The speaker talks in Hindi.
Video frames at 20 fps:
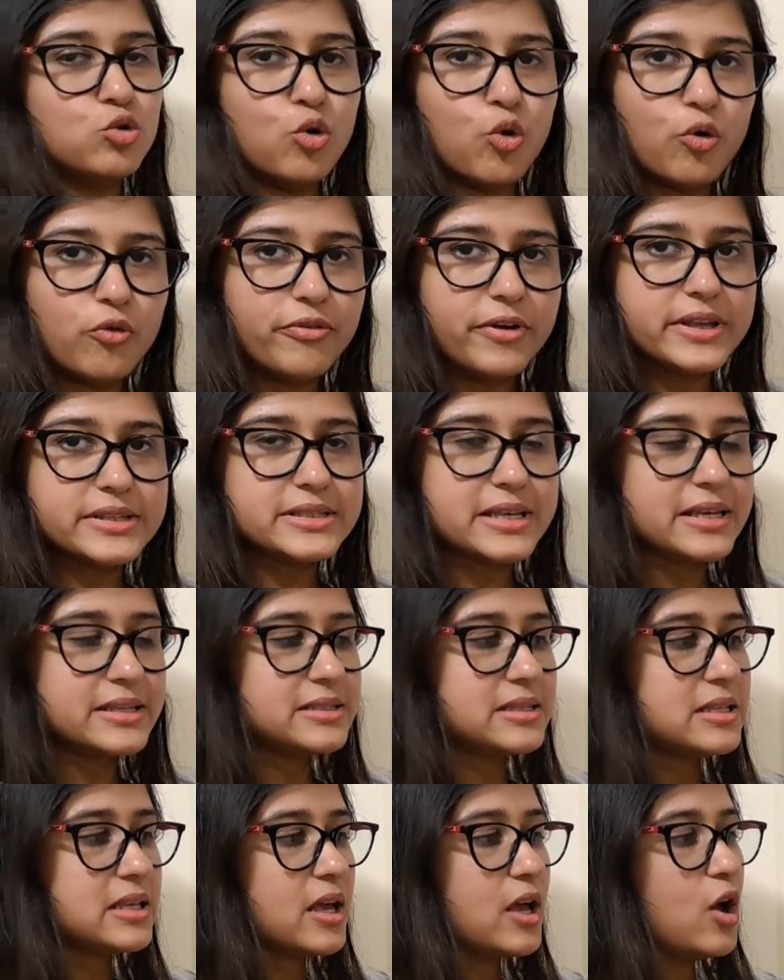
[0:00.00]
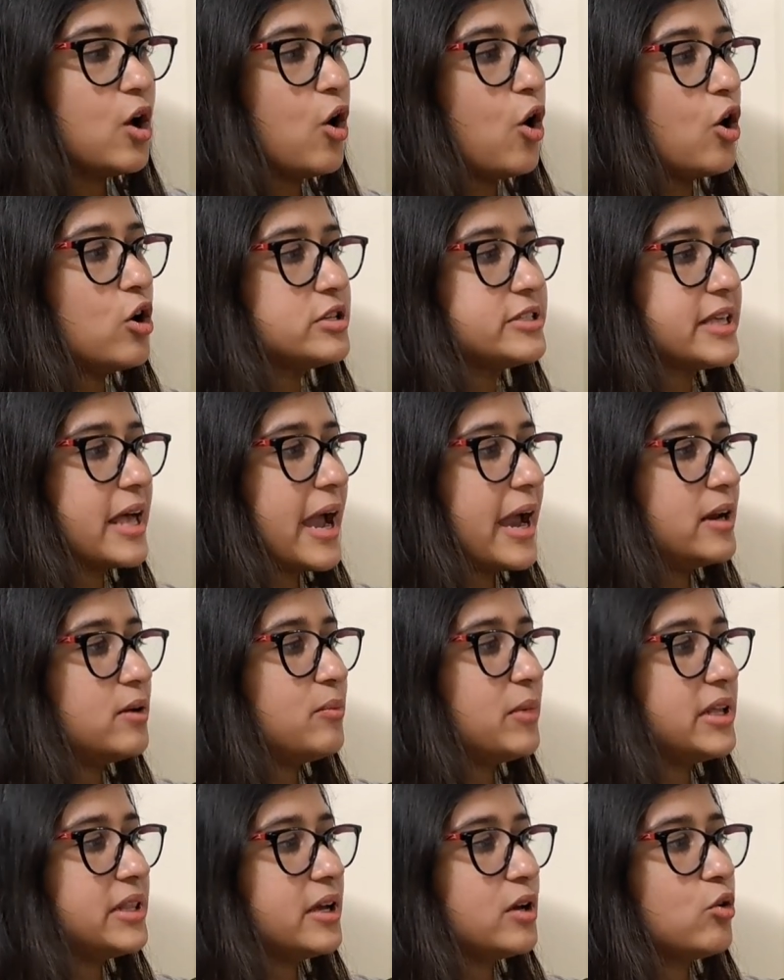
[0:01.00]
दो फेसेस और साइड
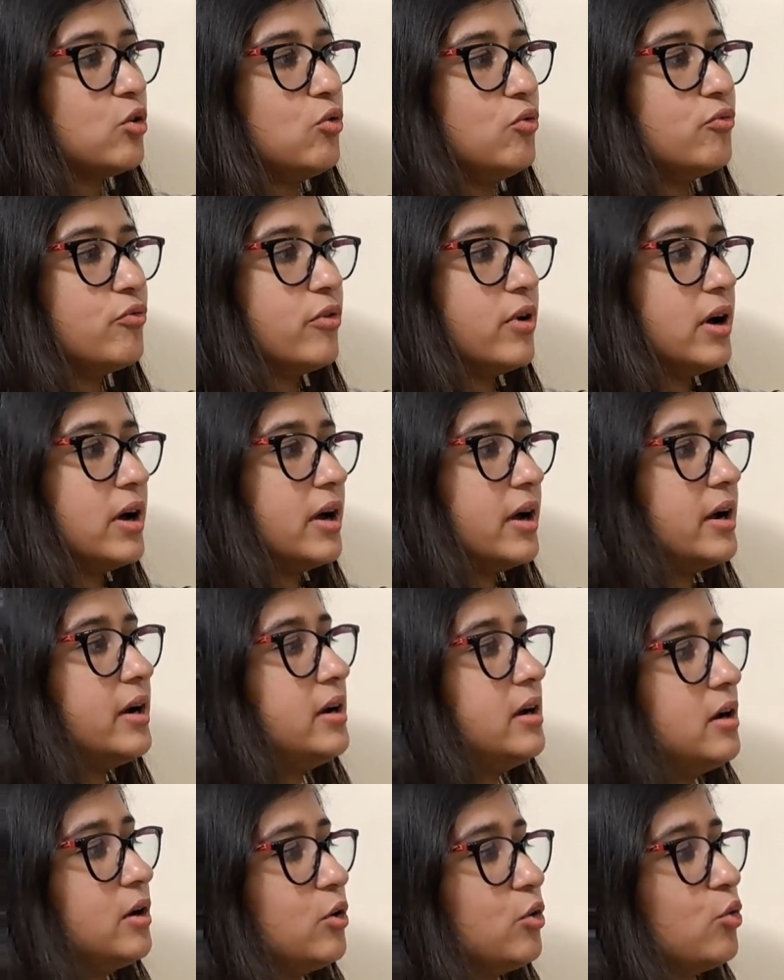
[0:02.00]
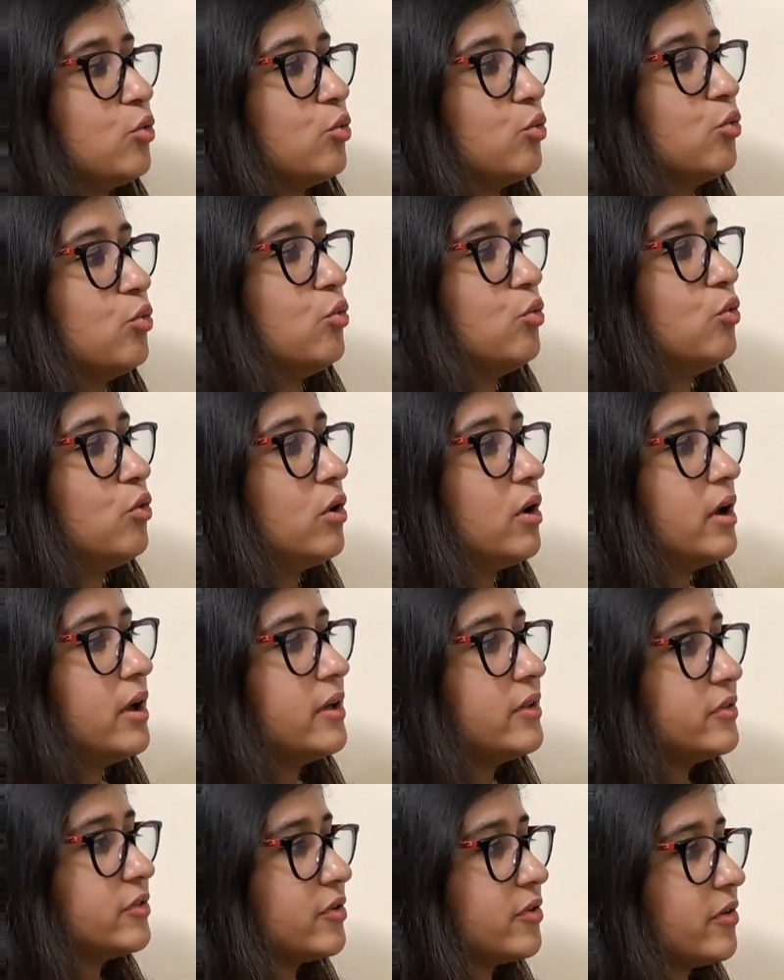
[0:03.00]
में देखो वन टू
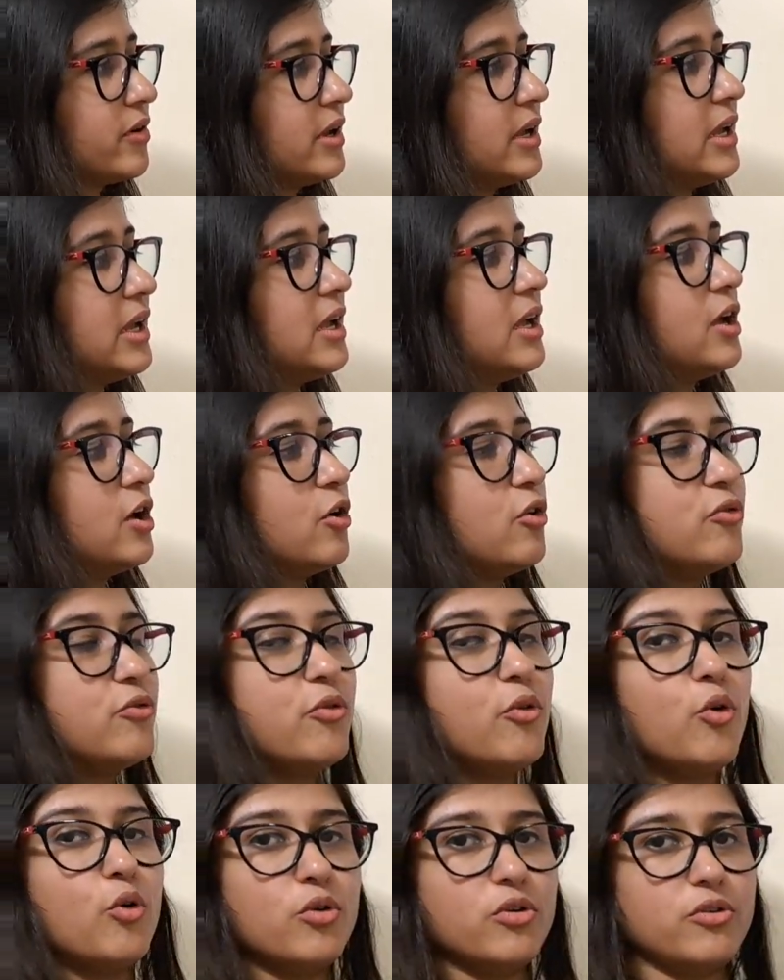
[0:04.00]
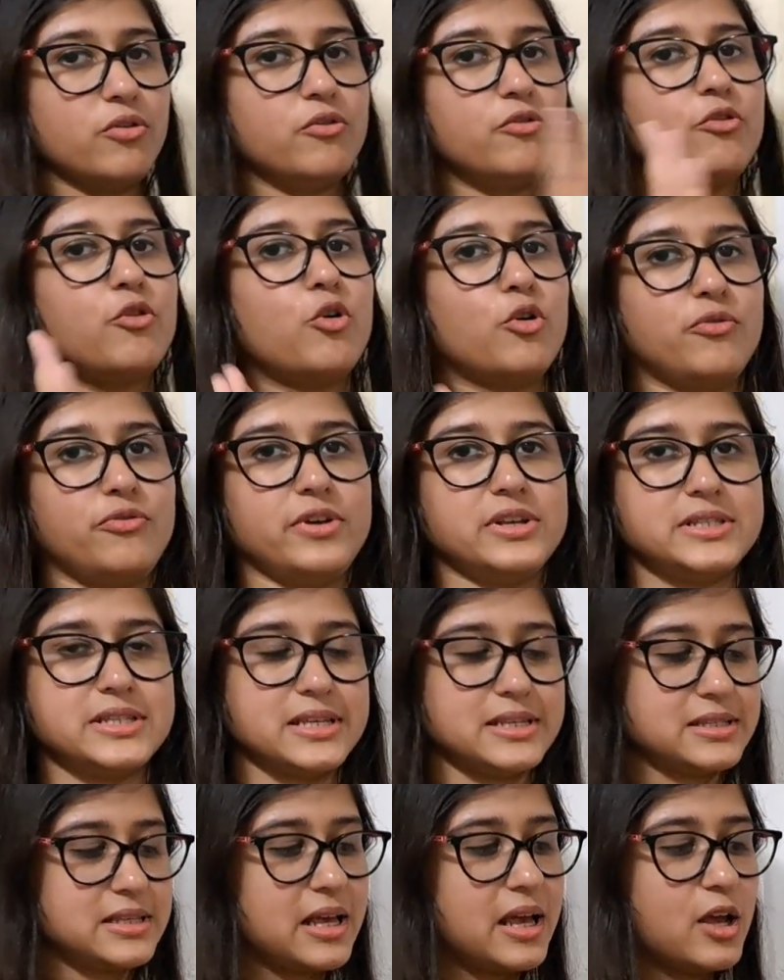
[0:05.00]
थ्री फोर फोर
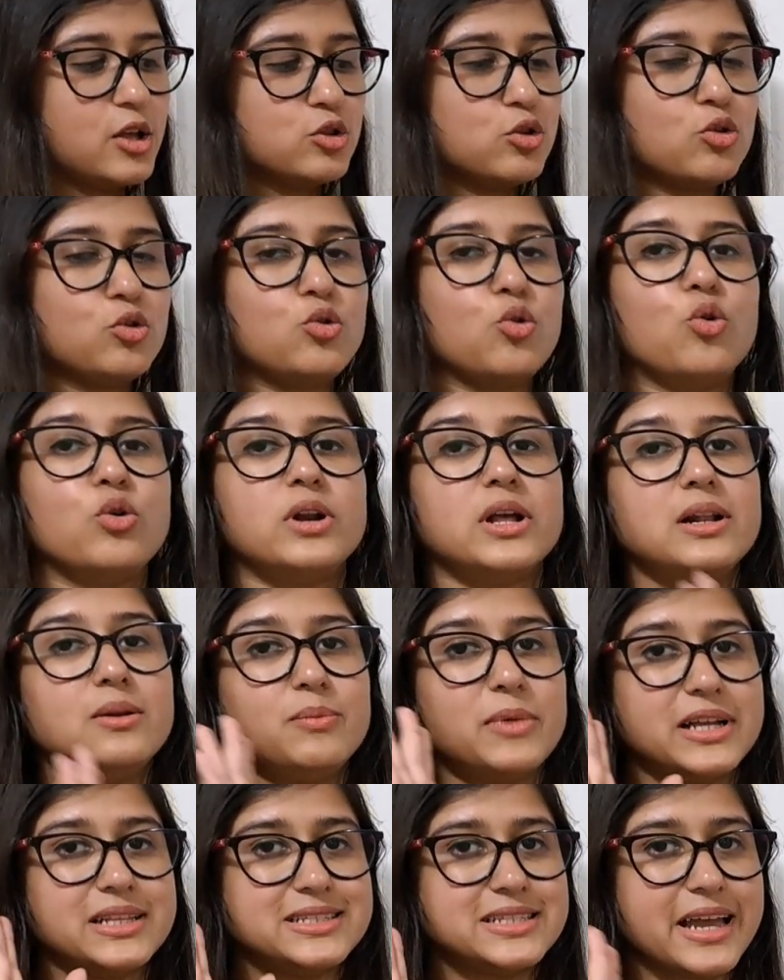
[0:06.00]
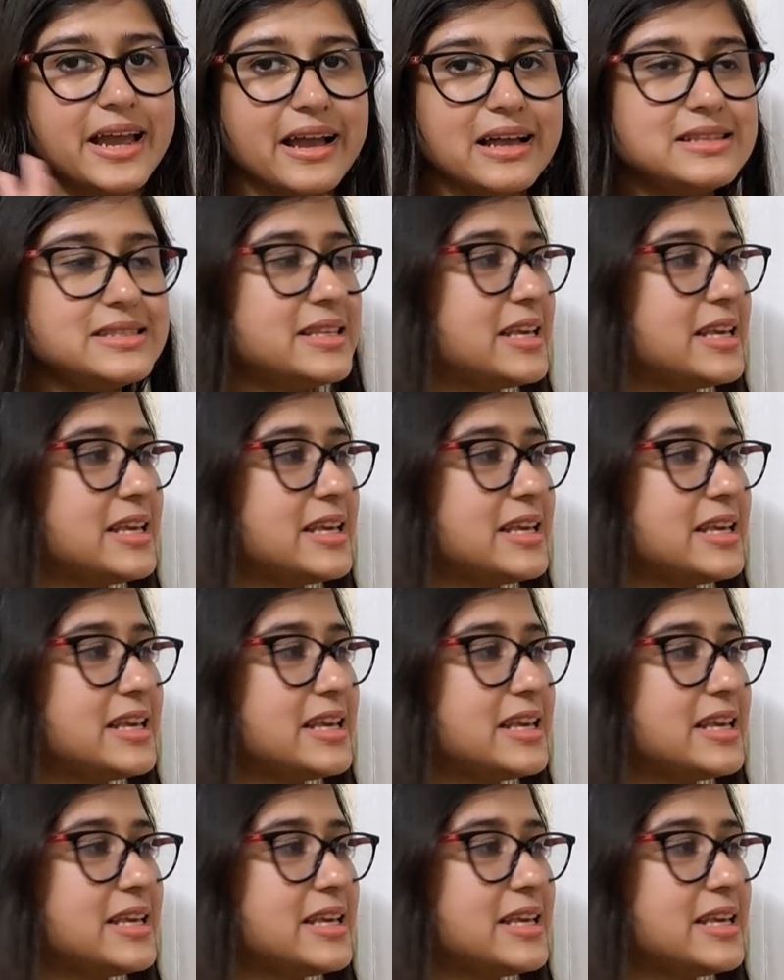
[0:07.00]
फेसेस तो टोटल बन जाएगा